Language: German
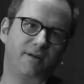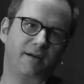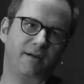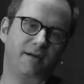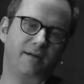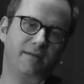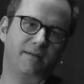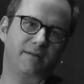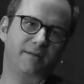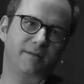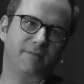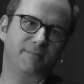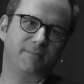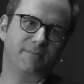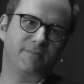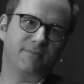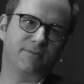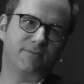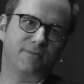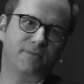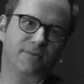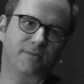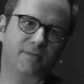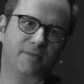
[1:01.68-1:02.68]
war ähm,
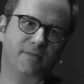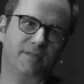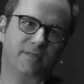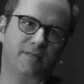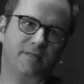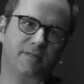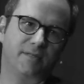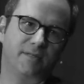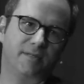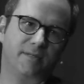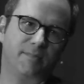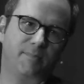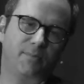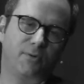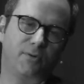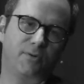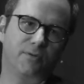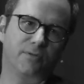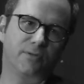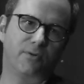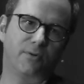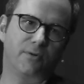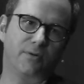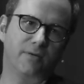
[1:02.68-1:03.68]
so das äh,
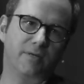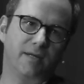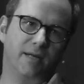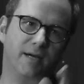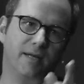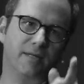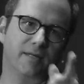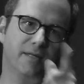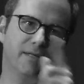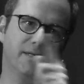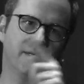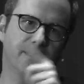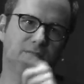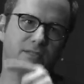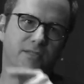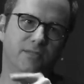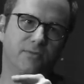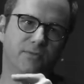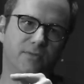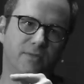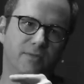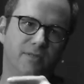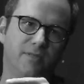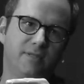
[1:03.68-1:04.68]
Pendant in eine andere
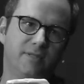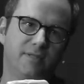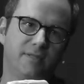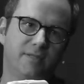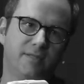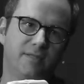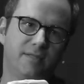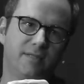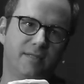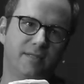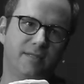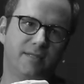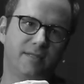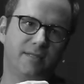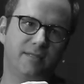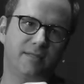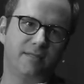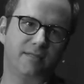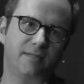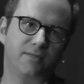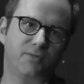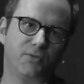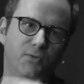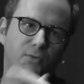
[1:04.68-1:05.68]
Richtung, dieses äh,
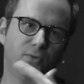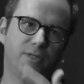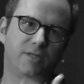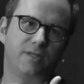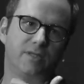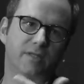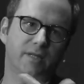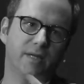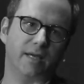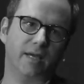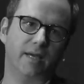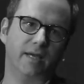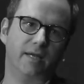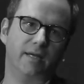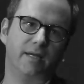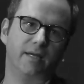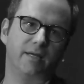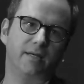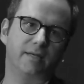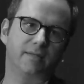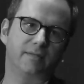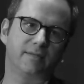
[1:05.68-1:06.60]
diese Durchdrehen, ne?